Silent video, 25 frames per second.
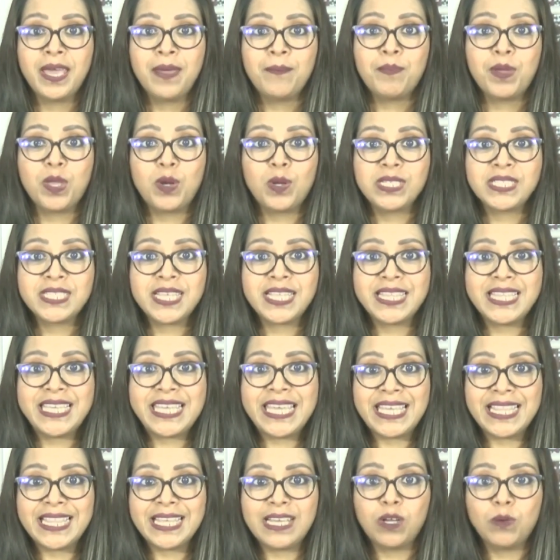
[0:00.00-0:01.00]
pero este
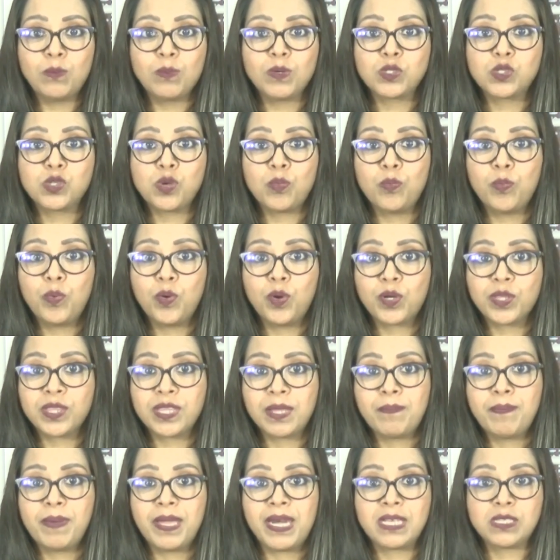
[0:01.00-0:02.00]
tiene como
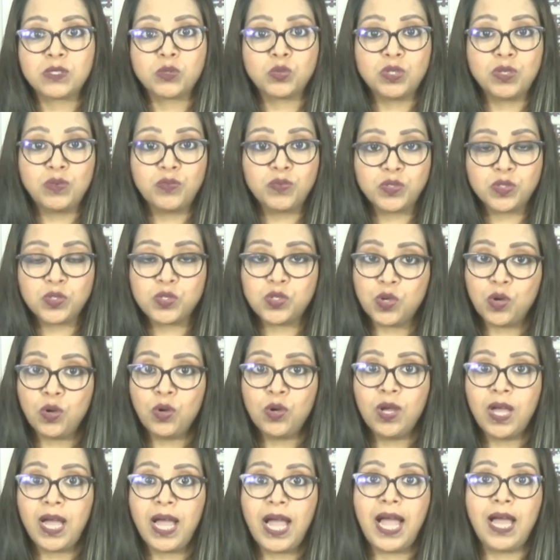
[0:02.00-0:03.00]
soporte para su
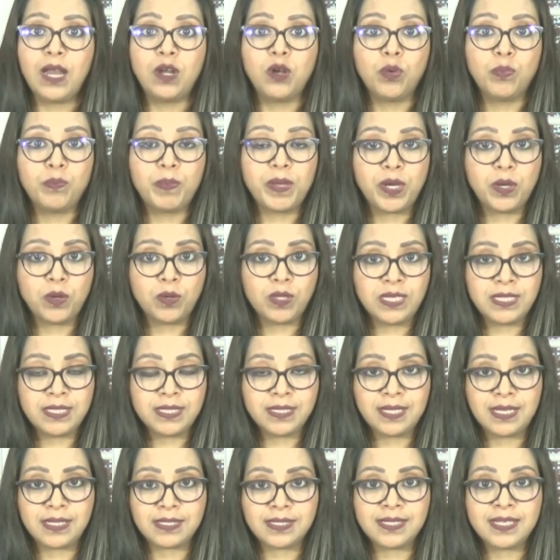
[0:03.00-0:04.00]
difusión a los
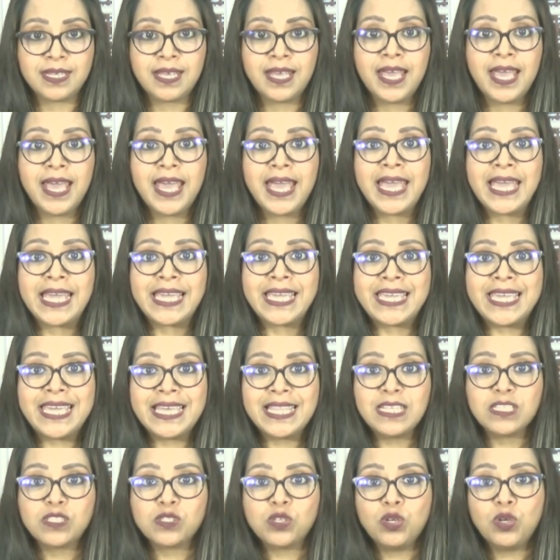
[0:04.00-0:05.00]
periodistas,
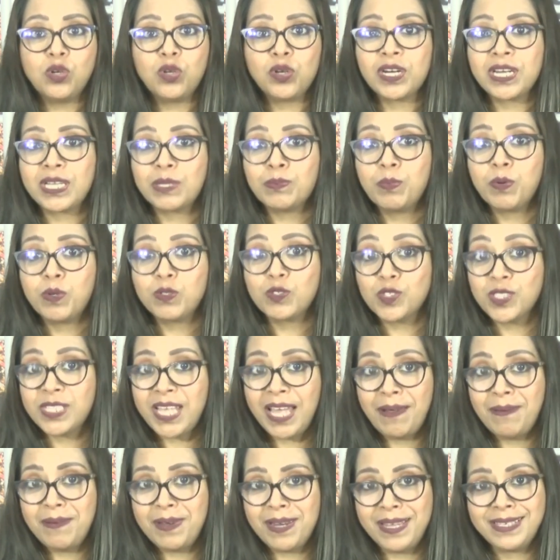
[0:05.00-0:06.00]
quienes son los
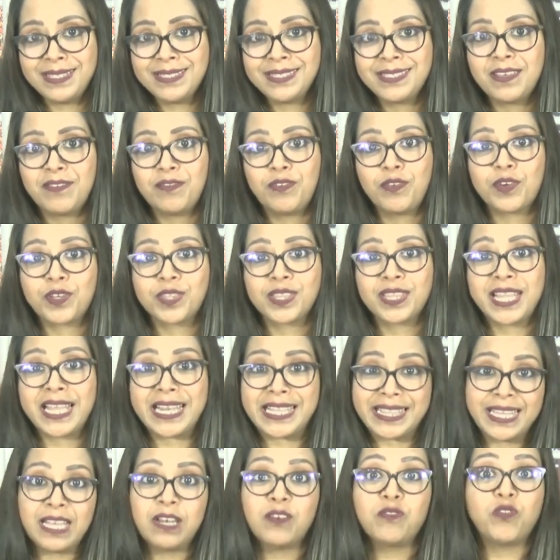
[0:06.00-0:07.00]
responsables
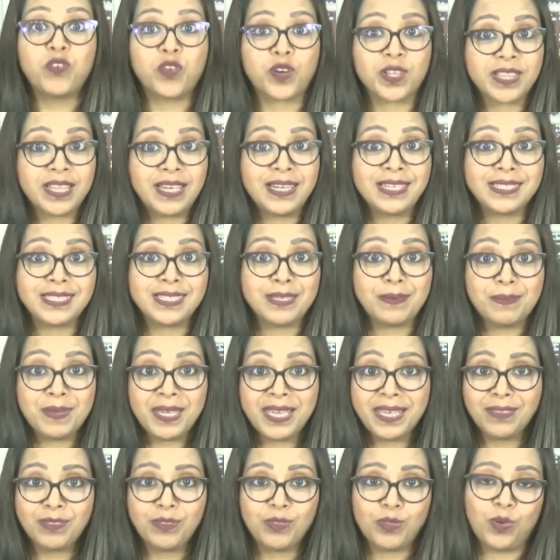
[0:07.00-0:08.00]
del
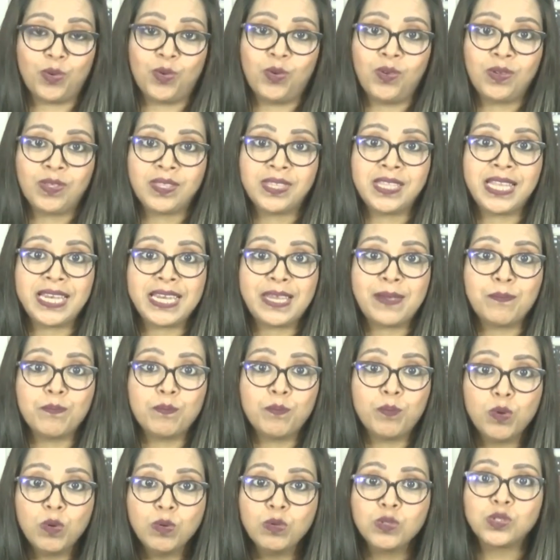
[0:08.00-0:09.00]
fortalecimiento, del
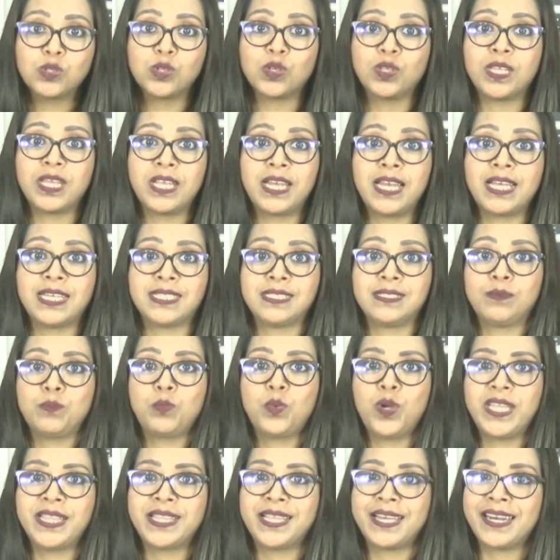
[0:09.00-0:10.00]
impulso de las
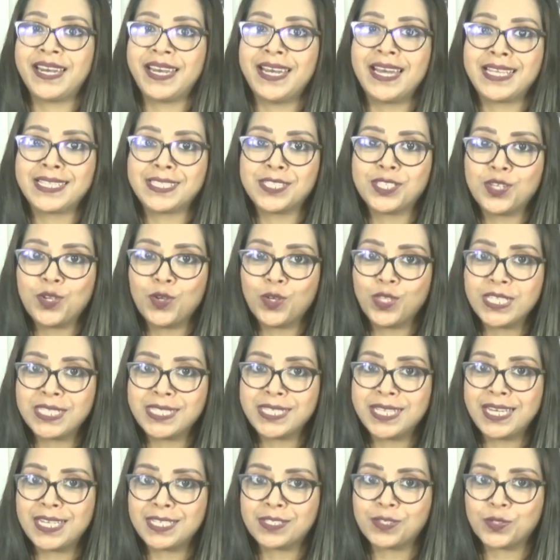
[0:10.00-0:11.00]
buenas
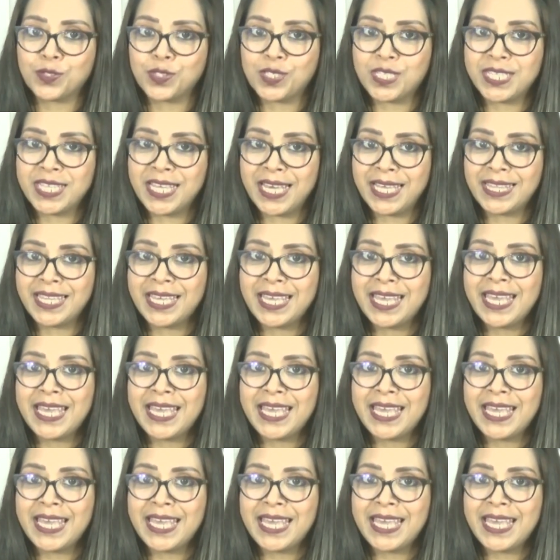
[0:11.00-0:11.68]
relaciones de la sociedad.